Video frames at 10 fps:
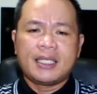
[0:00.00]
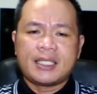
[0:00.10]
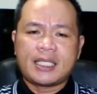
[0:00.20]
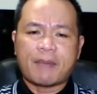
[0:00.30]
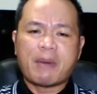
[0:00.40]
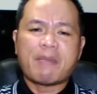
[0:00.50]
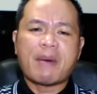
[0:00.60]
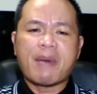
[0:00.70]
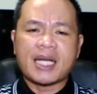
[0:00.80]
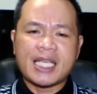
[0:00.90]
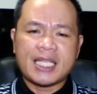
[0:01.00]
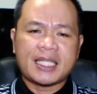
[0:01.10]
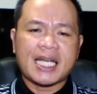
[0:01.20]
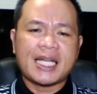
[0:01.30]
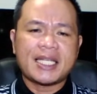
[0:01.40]
sa
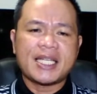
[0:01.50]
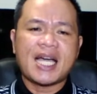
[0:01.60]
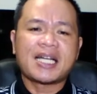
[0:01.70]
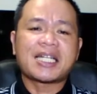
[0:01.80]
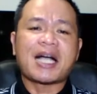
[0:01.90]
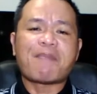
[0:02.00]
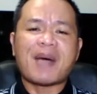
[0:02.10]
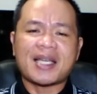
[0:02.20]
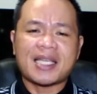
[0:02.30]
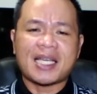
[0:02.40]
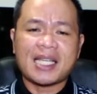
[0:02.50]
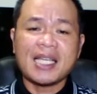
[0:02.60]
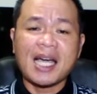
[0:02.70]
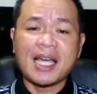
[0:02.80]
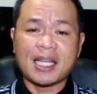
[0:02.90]
pamamagitan ng
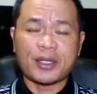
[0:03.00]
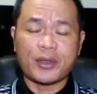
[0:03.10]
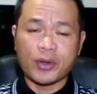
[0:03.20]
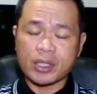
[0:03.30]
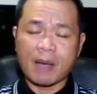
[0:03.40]
kapangyarihan ng Diyos,